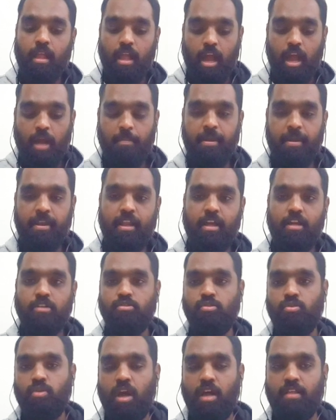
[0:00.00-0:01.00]
அப்ப என்னன்னு
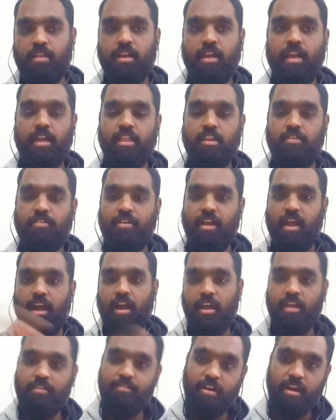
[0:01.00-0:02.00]
சொன்னா அதற்கு
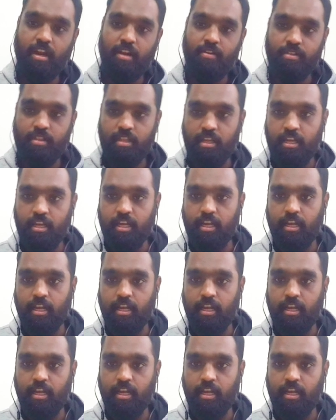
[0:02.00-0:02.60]
எதிர்வினையாக இவர்கள் வந்து